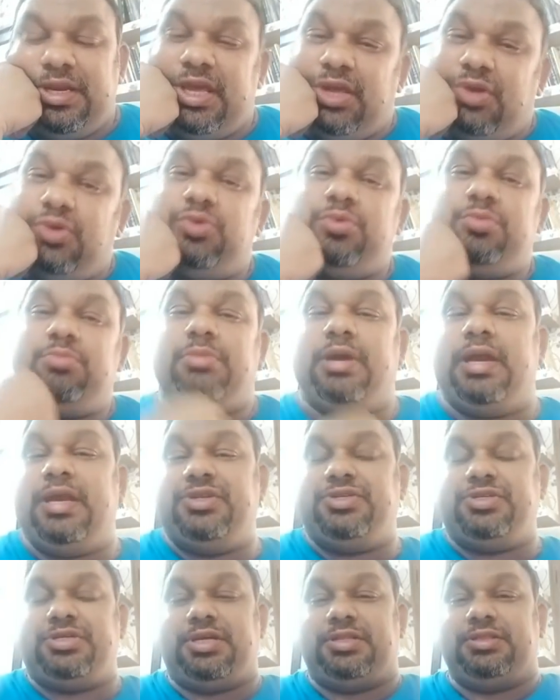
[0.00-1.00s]
నేను
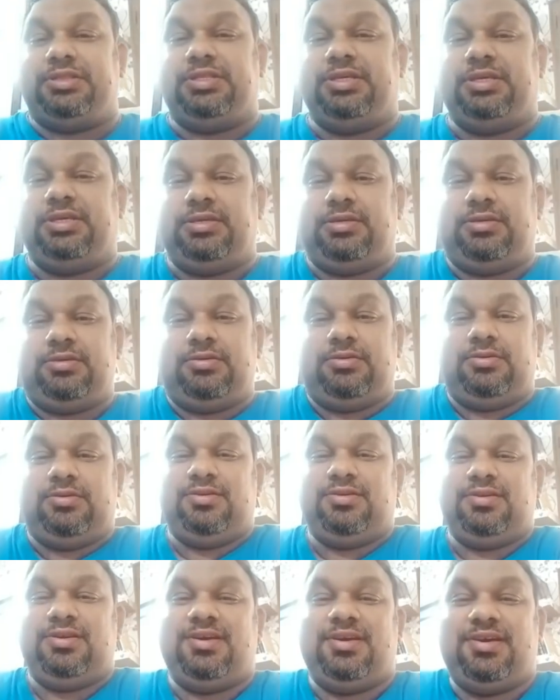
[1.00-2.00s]
మహేష్ కత్తి
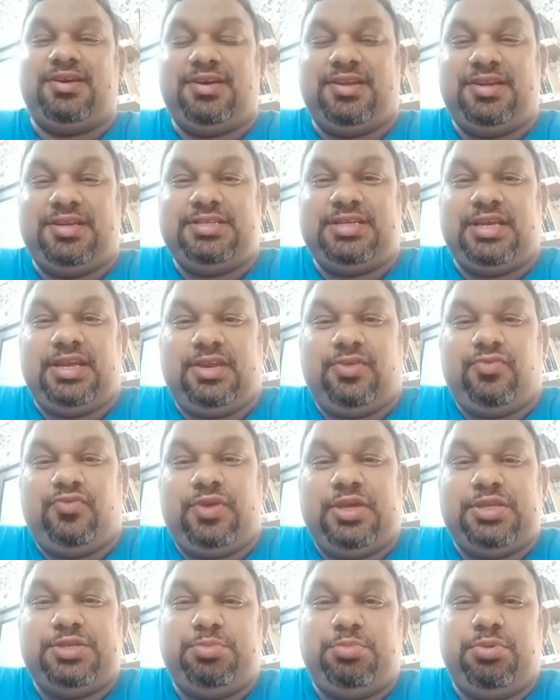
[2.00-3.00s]
నిజానికి
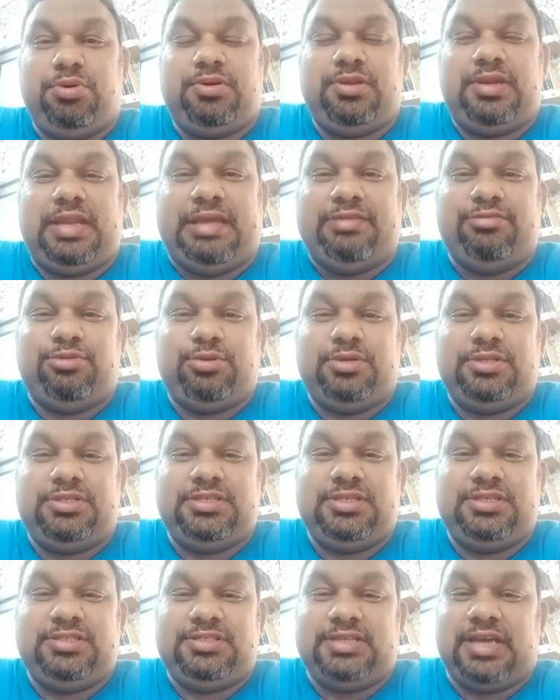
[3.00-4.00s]
ఫేస్బుక్ లైవ్కి
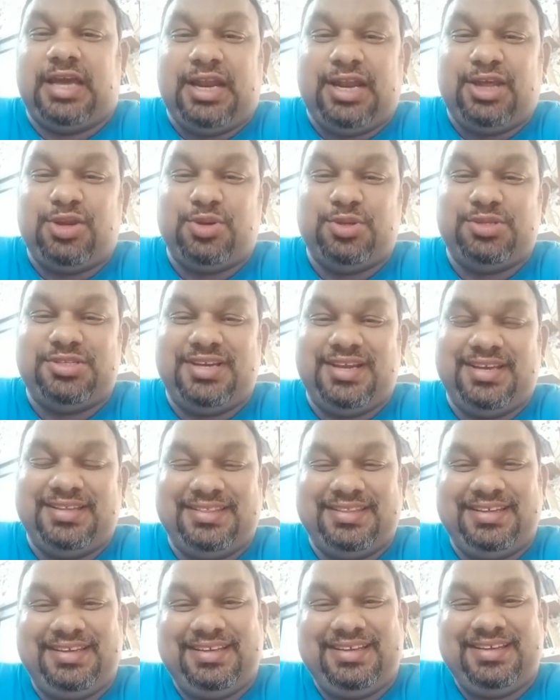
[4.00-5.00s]
వచ్చి చాలా
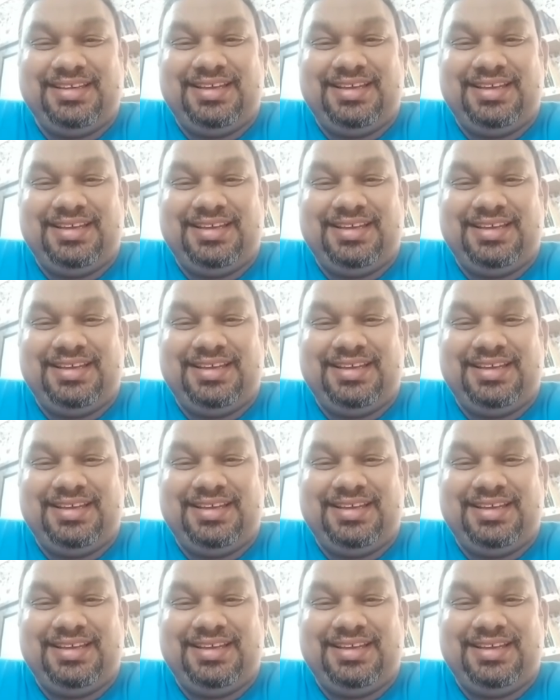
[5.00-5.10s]
రోజులైంది